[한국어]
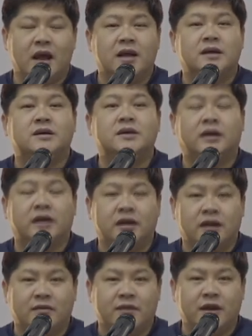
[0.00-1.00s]
그렇게
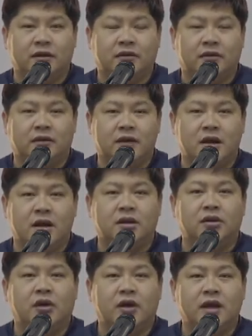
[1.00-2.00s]
되면
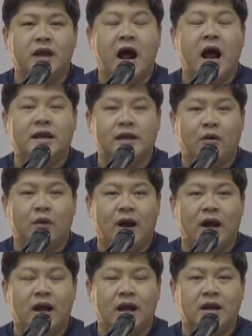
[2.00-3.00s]
너희
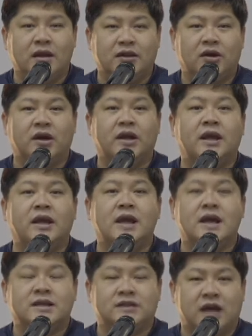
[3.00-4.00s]
아내와 너희
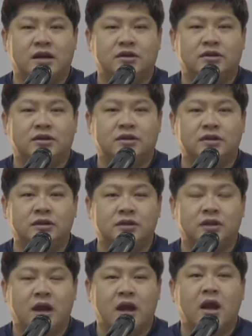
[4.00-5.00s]
자녀들은
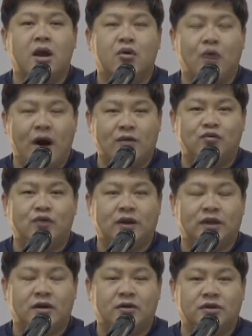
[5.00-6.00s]
과부가
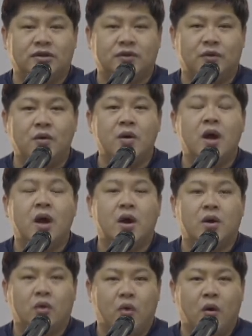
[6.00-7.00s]
될 것이고
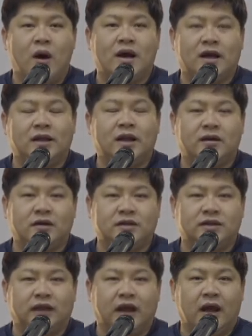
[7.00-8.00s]
고아가 될
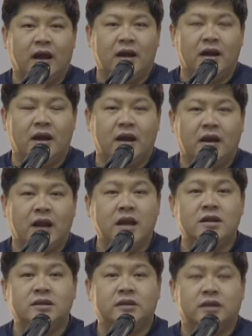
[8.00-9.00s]
것이다.
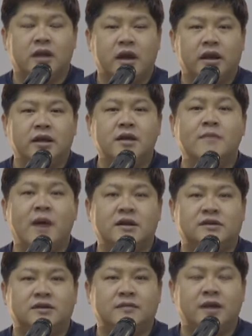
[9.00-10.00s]
라는 이
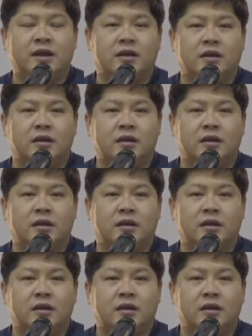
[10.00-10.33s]
말씀이